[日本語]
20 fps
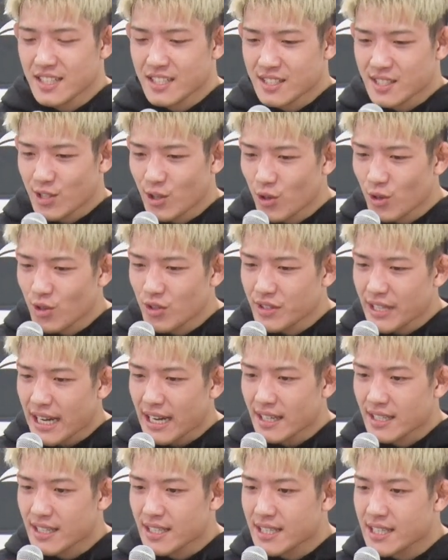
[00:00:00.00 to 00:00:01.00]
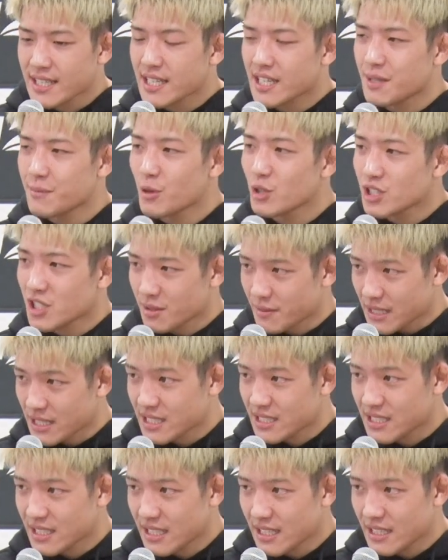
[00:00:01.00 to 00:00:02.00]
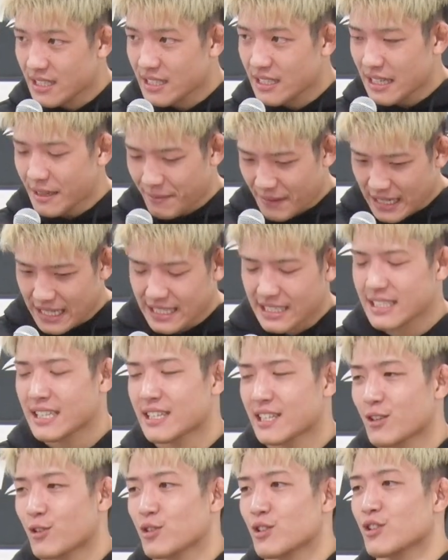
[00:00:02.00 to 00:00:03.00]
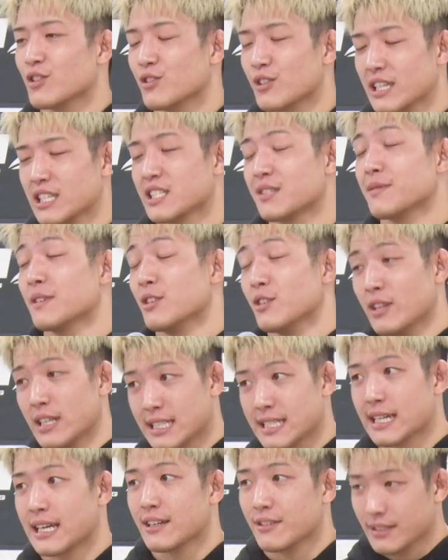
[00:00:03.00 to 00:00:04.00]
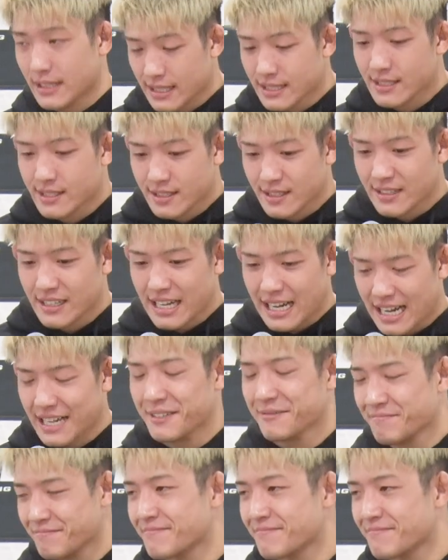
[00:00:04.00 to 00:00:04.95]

そうな気もしますやっぱ勝てたってことの嬉し嬉しさがあるんではい